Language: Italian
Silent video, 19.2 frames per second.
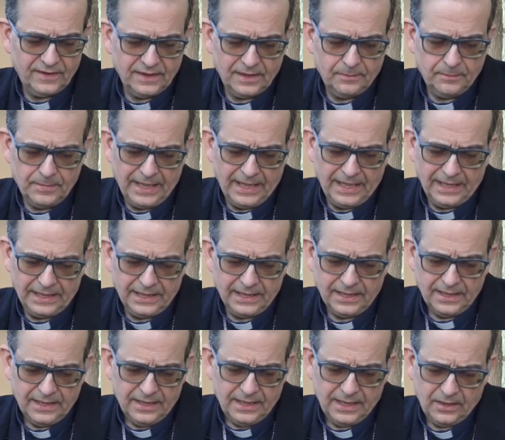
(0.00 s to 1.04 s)
nel
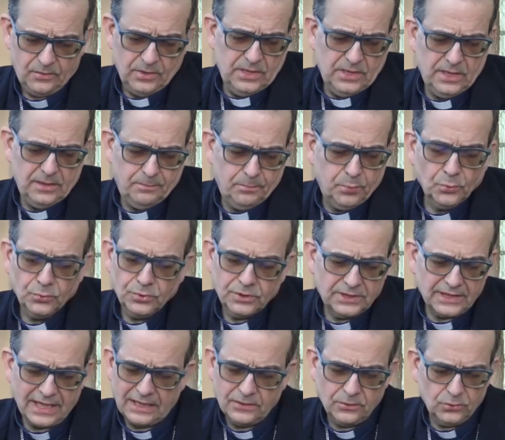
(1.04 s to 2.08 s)
bene e quindi
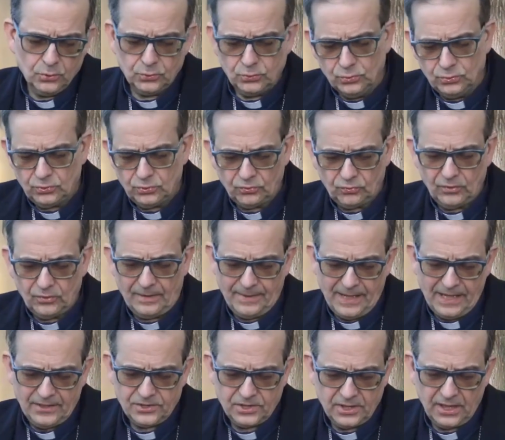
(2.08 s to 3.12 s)
puntando tutto sulla
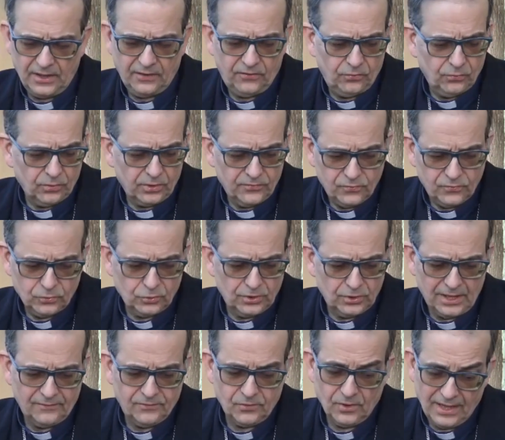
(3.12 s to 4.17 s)
pace e sul rifiuto
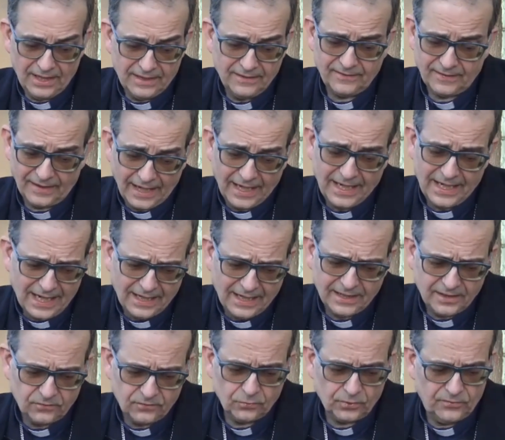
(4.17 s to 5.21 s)
della violenza e
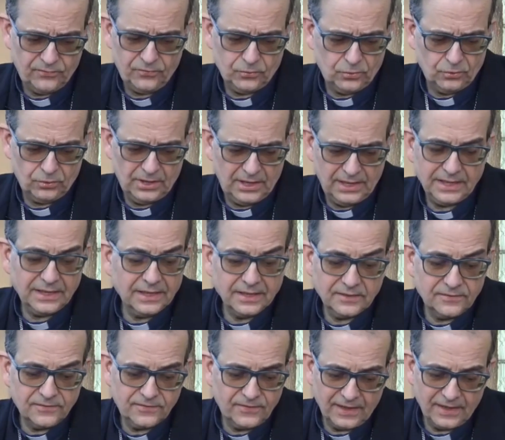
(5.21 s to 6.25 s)
anche sul rifiuto
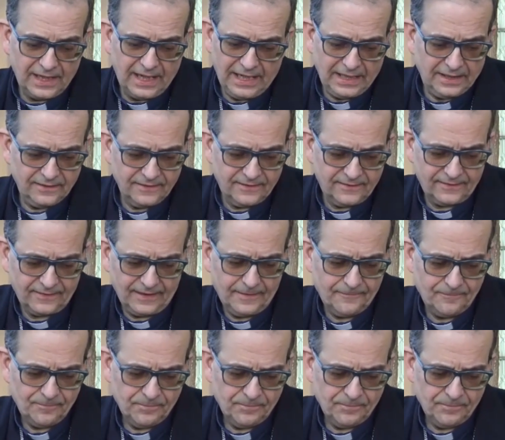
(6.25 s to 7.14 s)
dell'indifferenza.